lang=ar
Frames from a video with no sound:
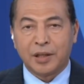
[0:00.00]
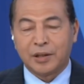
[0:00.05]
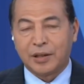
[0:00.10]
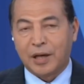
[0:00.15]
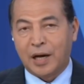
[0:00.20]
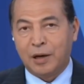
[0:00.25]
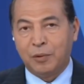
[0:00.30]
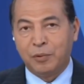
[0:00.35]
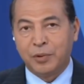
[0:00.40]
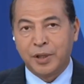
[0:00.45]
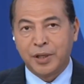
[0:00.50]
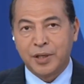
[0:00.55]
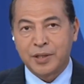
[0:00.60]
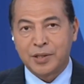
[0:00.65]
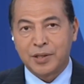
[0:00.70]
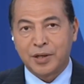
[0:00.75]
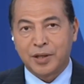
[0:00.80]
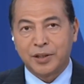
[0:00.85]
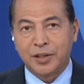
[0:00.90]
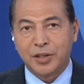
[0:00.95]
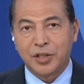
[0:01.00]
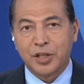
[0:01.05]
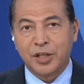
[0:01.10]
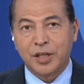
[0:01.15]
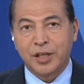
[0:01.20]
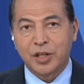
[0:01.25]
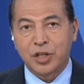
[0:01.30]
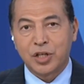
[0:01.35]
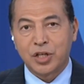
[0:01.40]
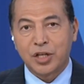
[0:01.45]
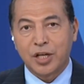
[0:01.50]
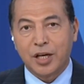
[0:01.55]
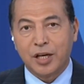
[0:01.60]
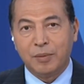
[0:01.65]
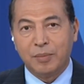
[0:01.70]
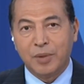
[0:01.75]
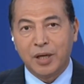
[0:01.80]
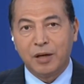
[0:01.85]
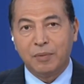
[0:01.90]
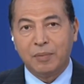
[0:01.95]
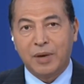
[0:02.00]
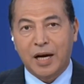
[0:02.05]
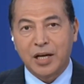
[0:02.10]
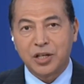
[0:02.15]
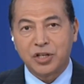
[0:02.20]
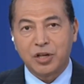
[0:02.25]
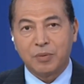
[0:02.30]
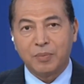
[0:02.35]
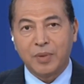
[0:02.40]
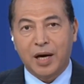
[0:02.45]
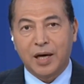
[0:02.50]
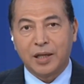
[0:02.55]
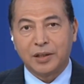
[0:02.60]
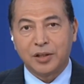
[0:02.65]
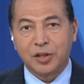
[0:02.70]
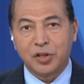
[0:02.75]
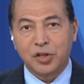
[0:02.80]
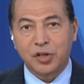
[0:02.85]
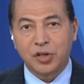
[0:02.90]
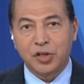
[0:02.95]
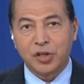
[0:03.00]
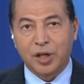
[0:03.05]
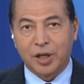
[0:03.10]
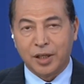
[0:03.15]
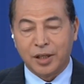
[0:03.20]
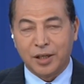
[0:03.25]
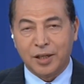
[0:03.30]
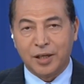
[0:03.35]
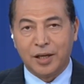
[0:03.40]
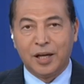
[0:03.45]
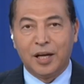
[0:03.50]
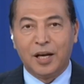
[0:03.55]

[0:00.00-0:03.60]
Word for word: تعاون استراتيجي شامل مع جامعة جيجيان